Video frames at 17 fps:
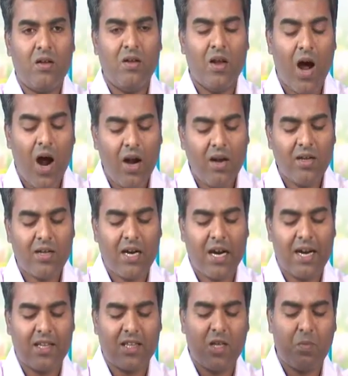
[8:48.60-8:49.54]
நாடு
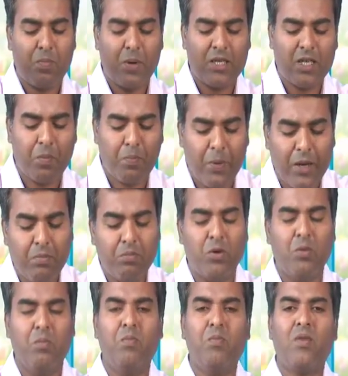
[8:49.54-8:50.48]
கடத்தப்பட்ட
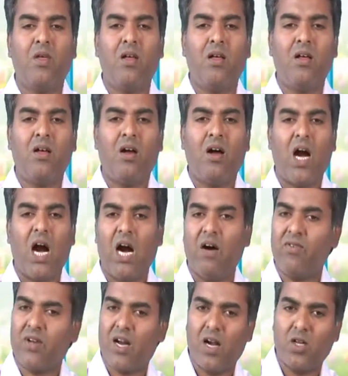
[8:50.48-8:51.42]
பின்பும்
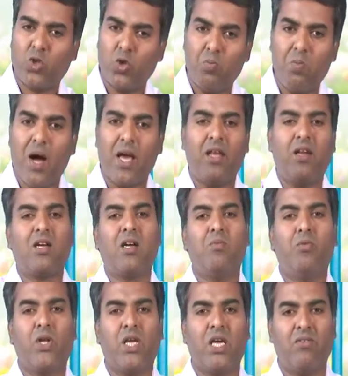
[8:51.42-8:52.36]
அவரால் சும்மா இருக்க
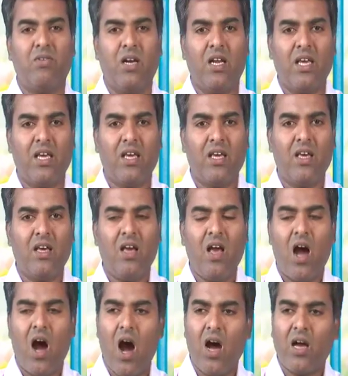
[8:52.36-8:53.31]
முடியவில்லை
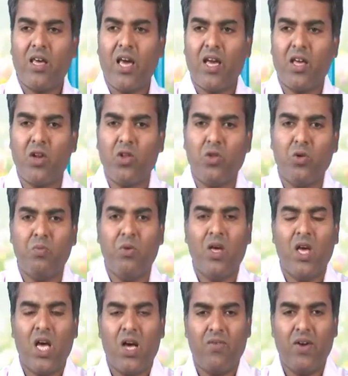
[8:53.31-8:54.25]
அங்கே இருந்தும்
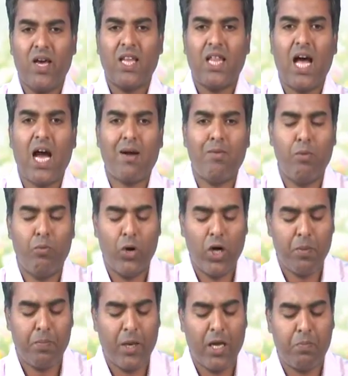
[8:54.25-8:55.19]
வேதாகம
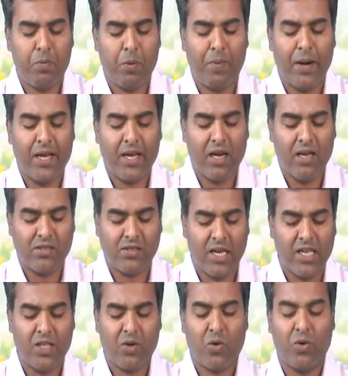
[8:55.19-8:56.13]
மொழிபெயர்ப்பு பணிகளை
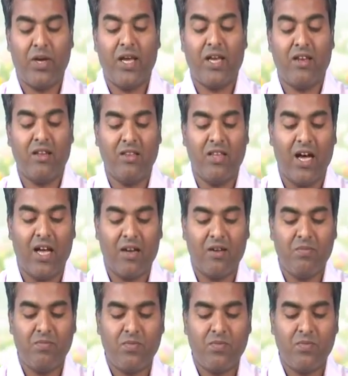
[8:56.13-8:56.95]
செய்து கொண்டே இருந்தார்